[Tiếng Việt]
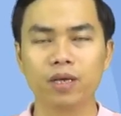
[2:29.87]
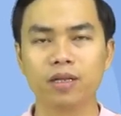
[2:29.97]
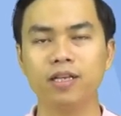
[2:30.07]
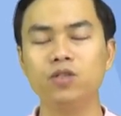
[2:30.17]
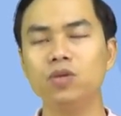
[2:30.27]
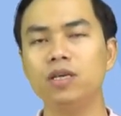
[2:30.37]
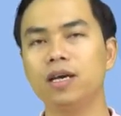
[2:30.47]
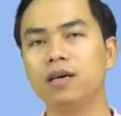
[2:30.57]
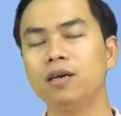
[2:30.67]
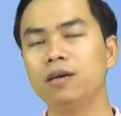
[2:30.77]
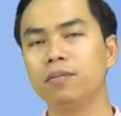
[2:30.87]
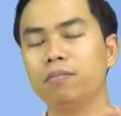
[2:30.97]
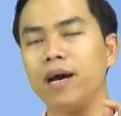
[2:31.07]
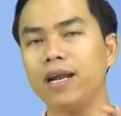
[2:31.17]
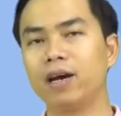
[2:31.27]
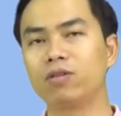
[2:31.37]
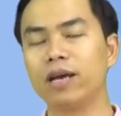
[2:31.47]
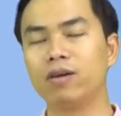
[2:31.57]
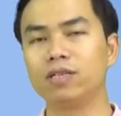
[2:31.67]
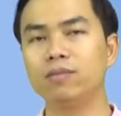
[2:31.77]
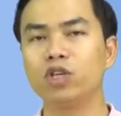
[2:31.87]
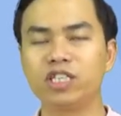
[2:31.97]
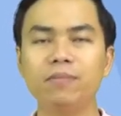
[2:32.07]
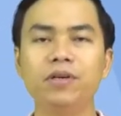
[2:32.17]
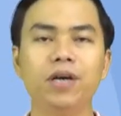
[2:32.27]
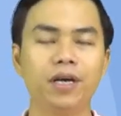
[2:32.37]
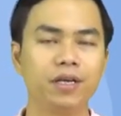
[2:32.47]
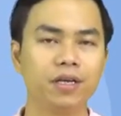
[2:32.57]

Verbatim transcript: thí dụ như là bạn đào tạo ra 100 người